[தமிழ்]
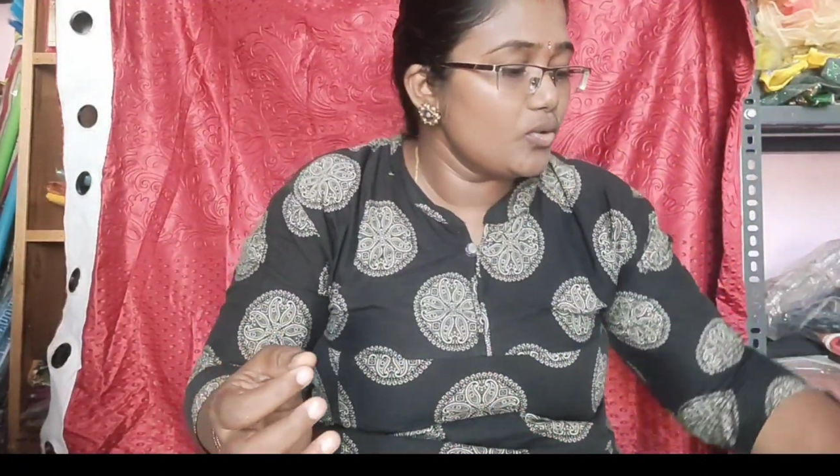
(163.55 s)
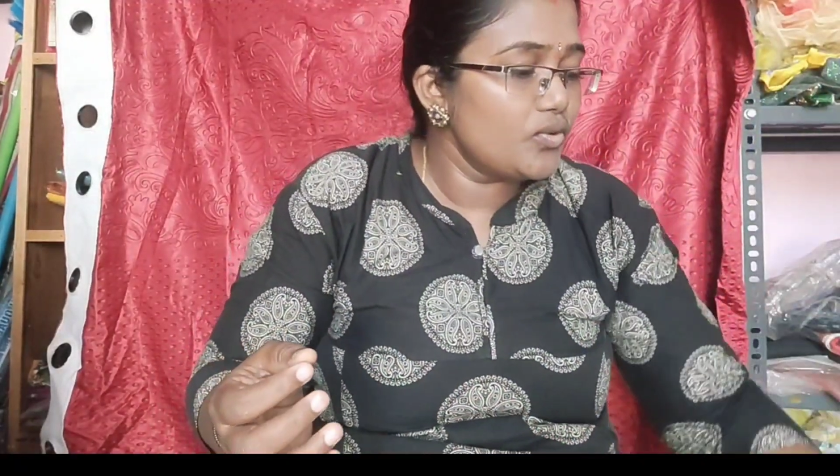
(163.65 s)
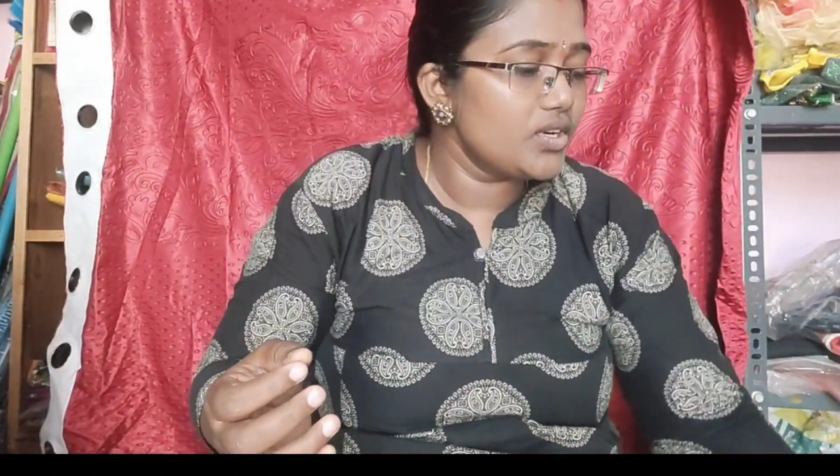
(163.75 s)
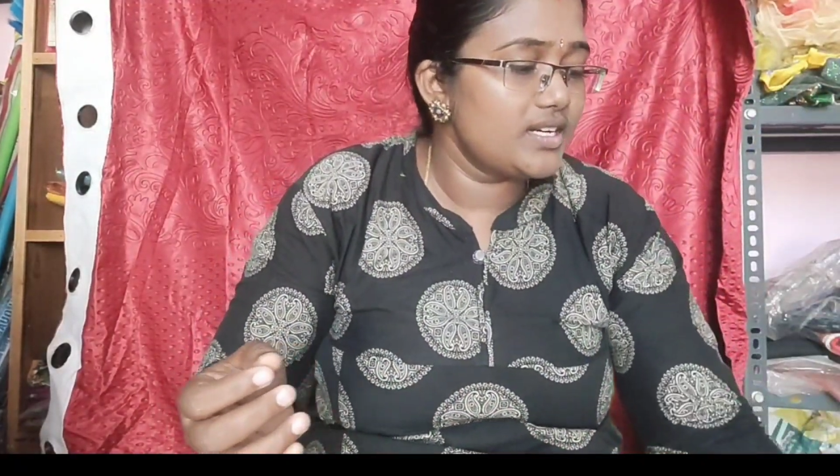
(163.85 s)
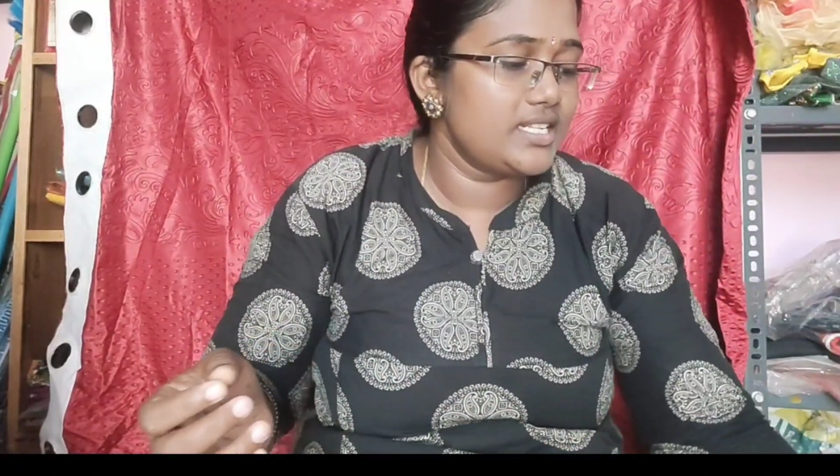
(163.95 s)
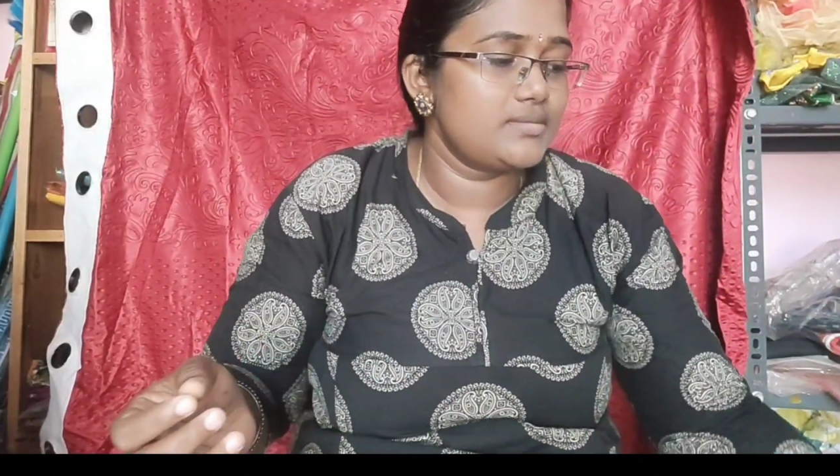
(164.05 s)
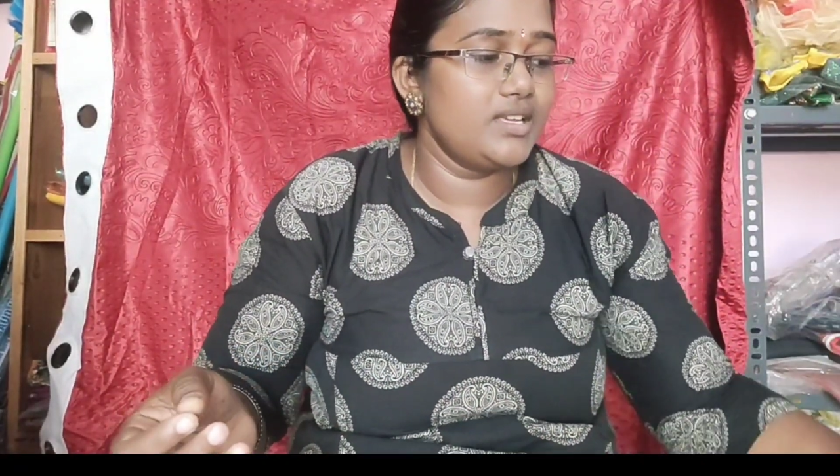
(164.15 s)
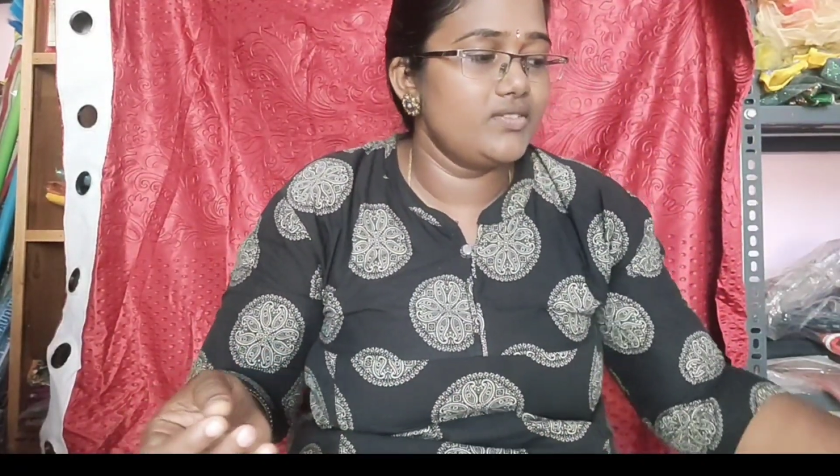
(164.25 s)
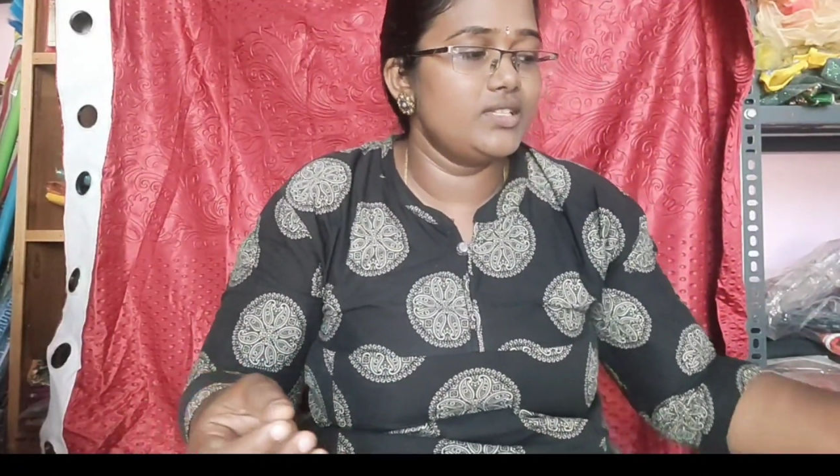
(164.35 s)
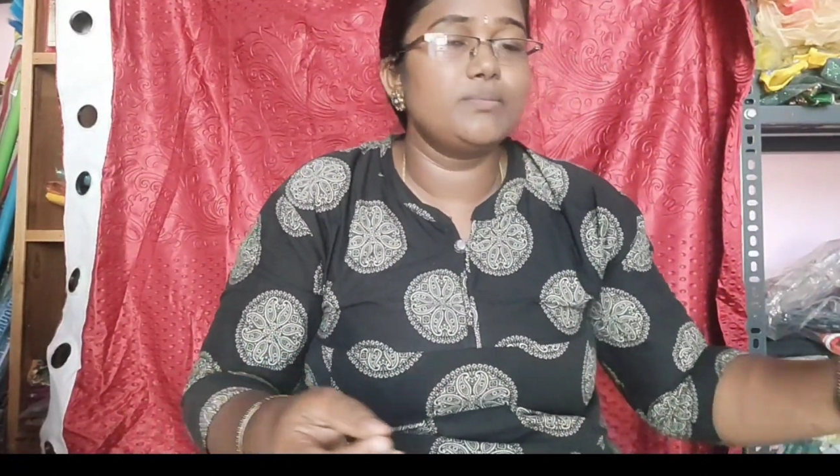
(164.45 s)
ஒவ்வொரு
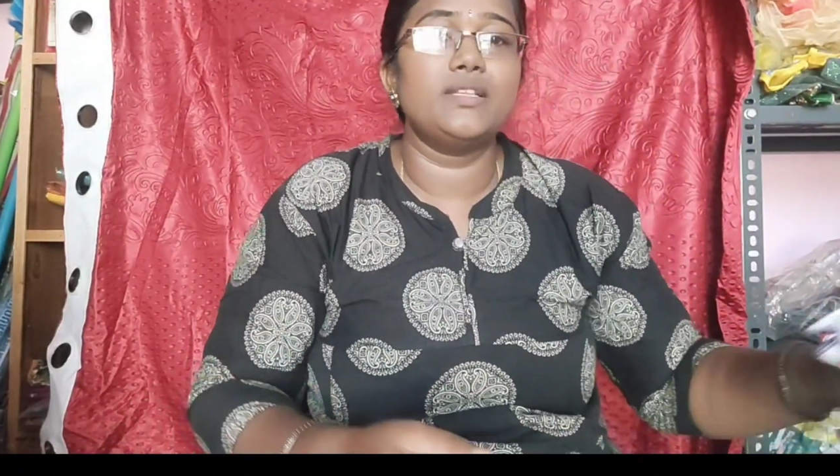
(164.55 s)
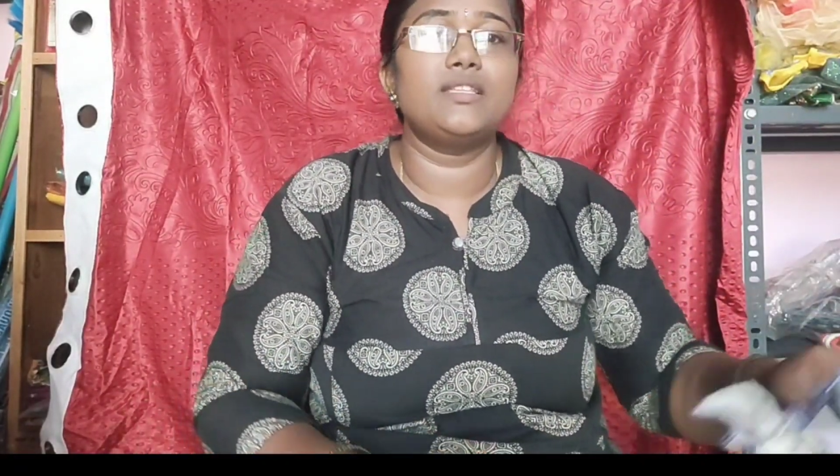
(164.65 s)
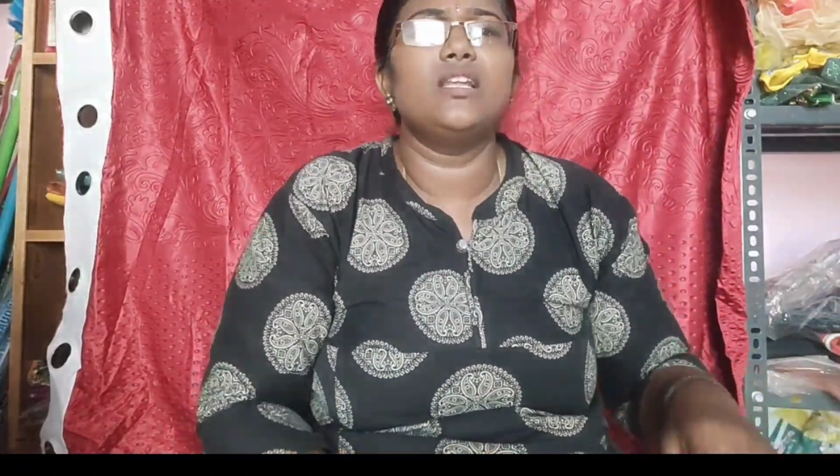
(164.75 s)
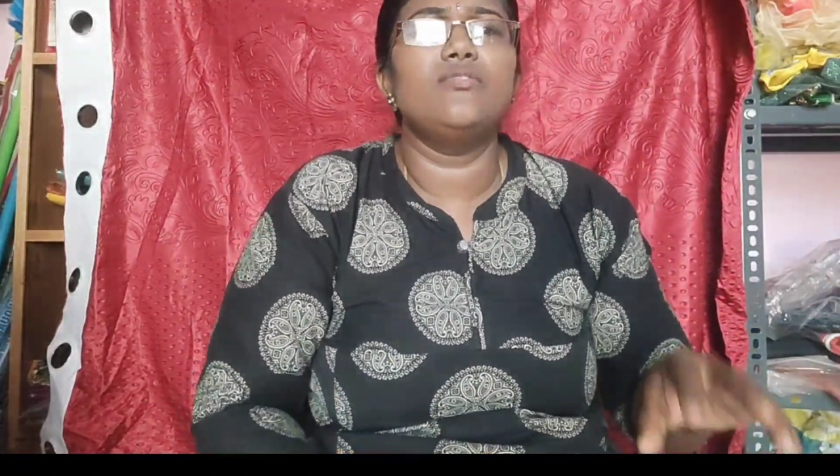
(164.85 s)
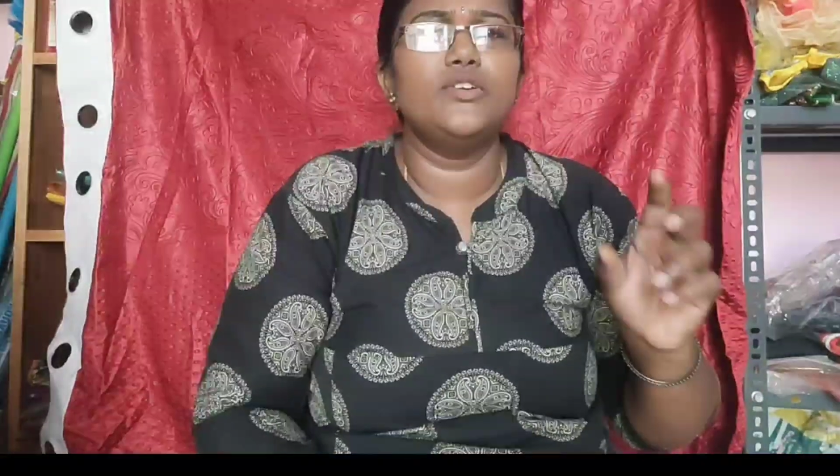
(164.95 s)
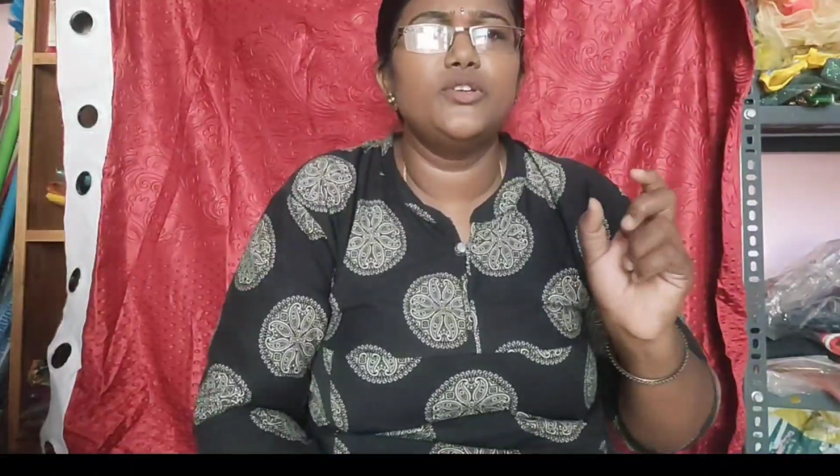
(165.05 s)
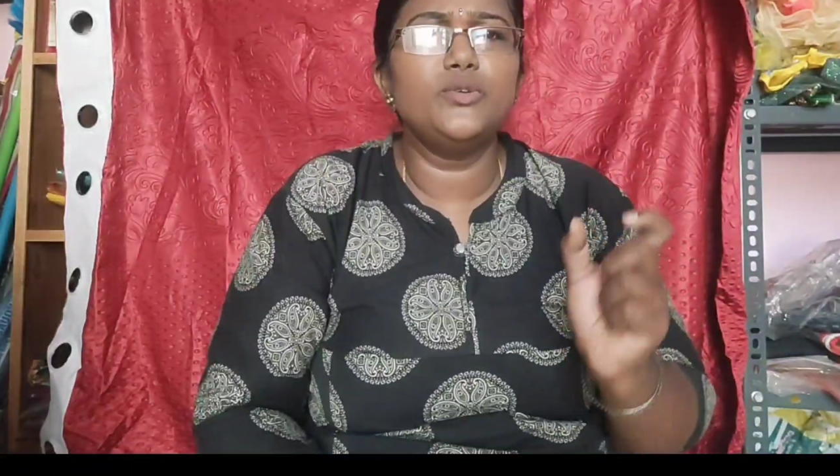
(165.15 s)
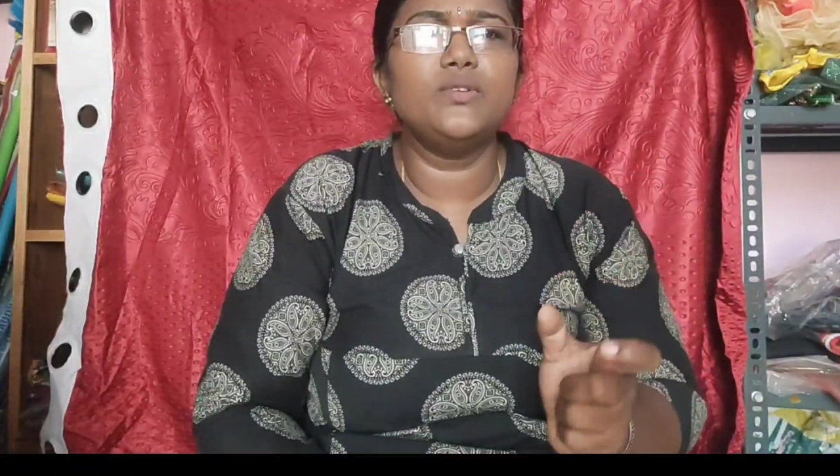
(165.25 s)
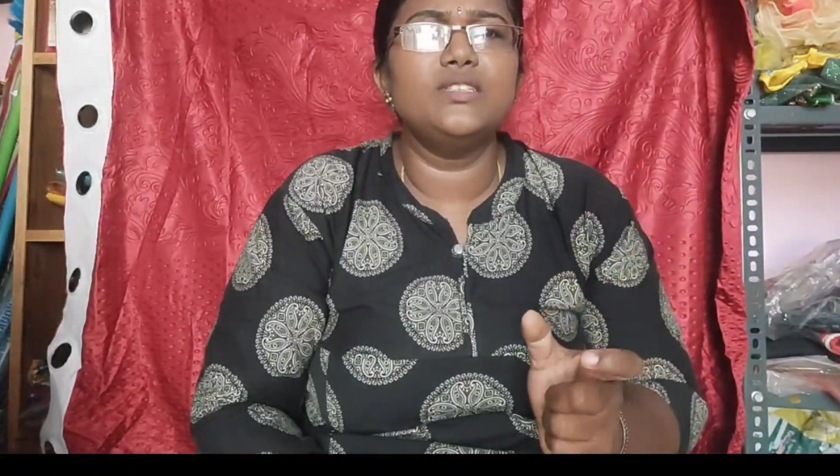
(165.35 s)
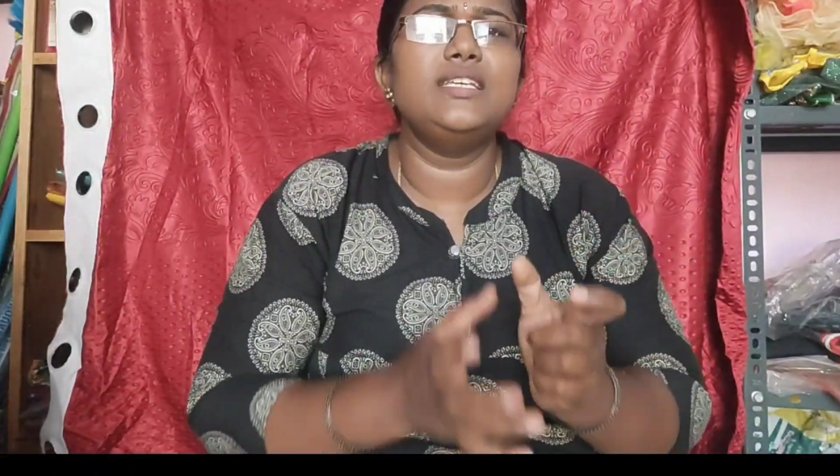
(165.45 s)
ட்ரெஸ்ஸுமே வந்து பார்த்தீங்கன்னா
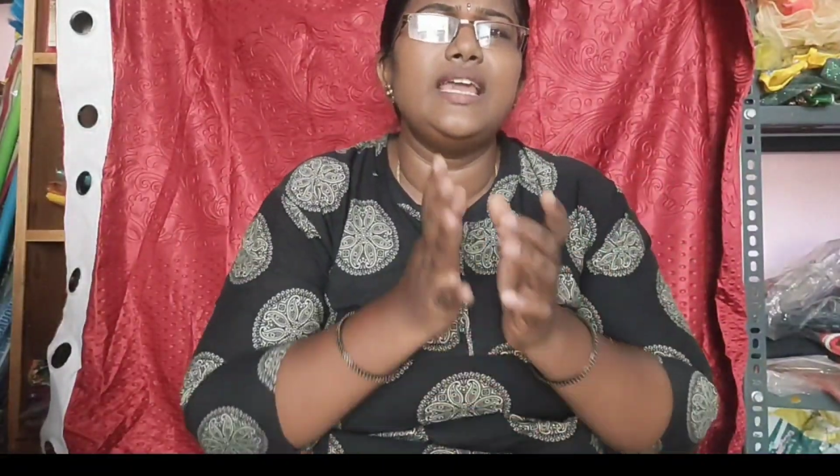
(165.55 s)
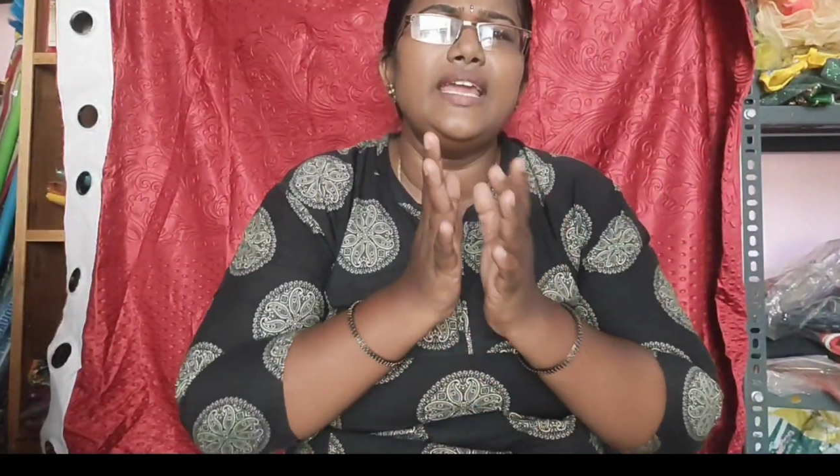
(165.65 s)
வெறும் வந்து